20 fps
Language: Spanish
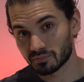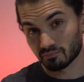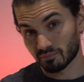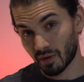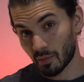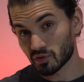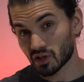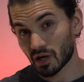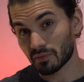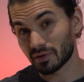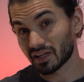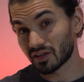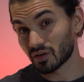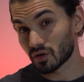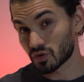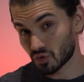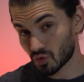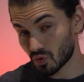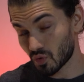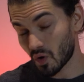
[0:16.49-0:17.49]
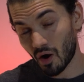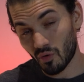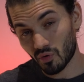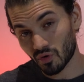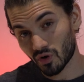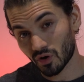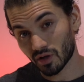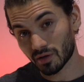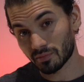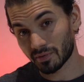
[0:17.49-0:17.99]
Vamos a abrirlos uno a
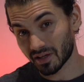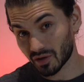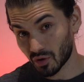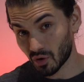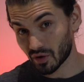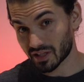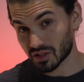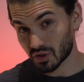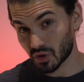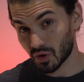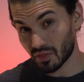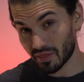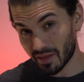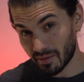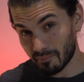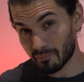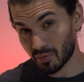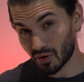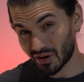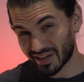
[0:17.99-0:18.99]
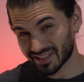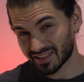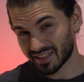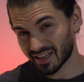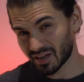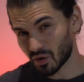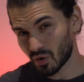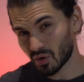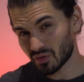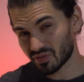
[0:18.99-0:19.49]
uno y ver lo que esconden porque
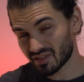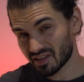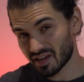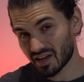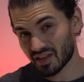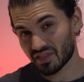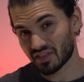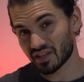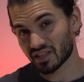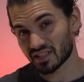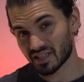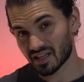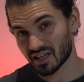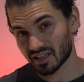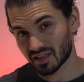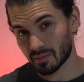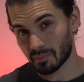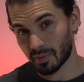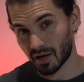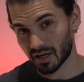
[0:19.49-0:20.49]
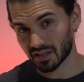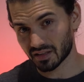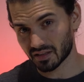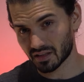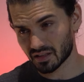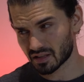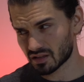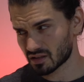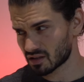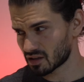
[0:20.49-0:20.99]
tengo 17
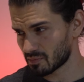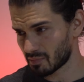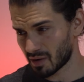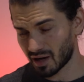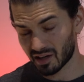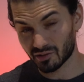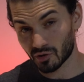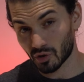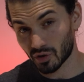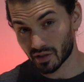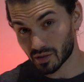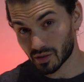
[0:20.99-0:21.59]
paquetes, si mal no